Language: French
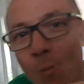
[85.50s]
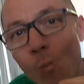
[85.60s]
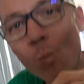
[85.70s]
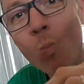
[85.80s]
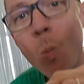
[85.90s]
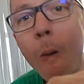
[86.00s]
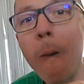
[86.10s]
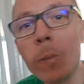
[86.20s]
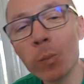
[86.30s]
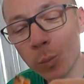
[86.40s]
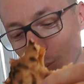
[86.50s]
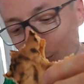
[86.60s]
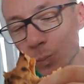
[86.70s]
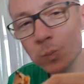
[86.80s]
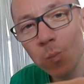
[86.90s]
Damien, est-ce que c'est
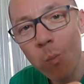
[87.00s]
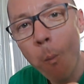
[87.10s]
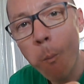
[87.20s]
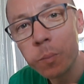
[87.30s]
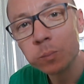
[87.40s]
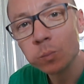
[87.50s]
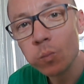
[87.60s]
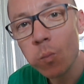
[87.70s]
un peu vrai ce que je dis ou